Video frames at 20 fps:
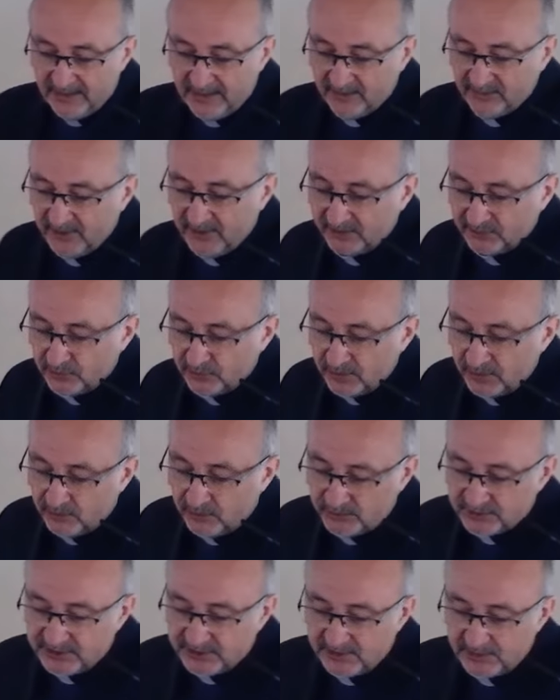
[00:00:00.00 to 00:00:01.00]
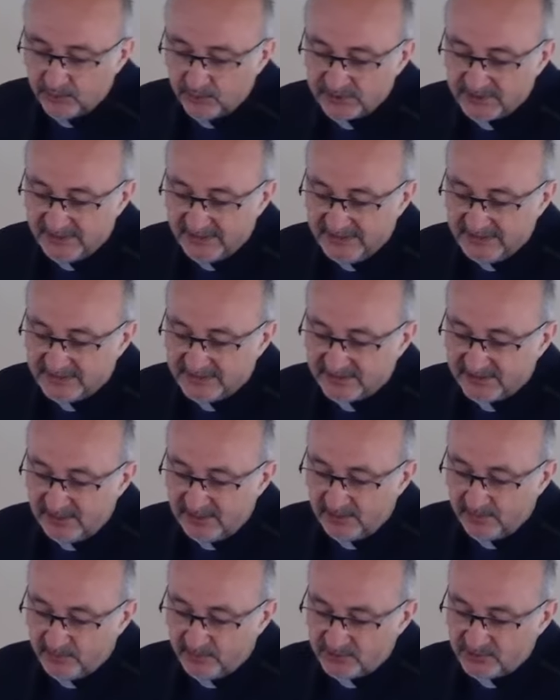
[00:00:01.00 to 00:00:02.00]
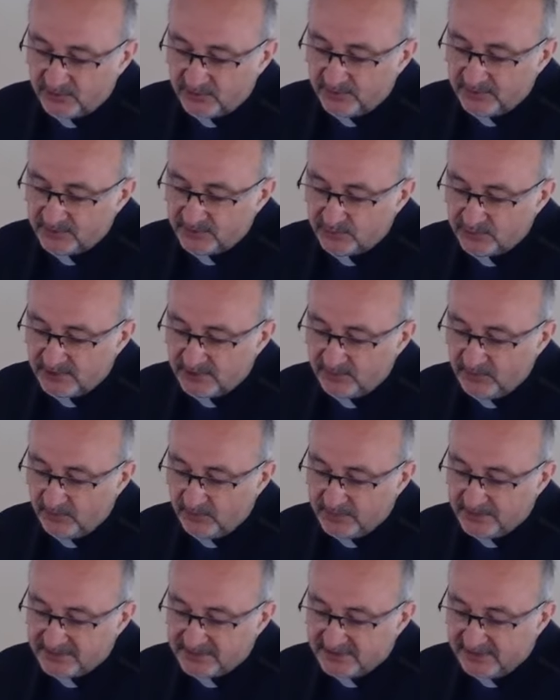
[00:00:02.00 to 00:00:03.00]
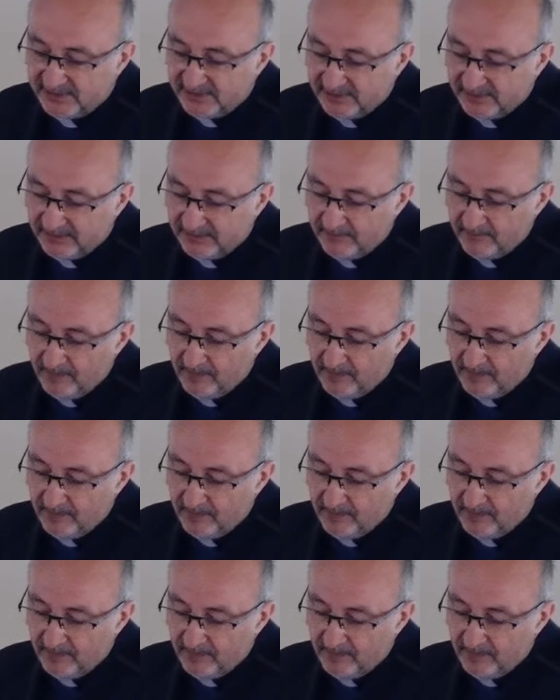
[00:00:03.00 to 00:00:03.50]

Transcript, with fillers: na których osiedlił się Izrael po zdobyciu ziemi obiecanej.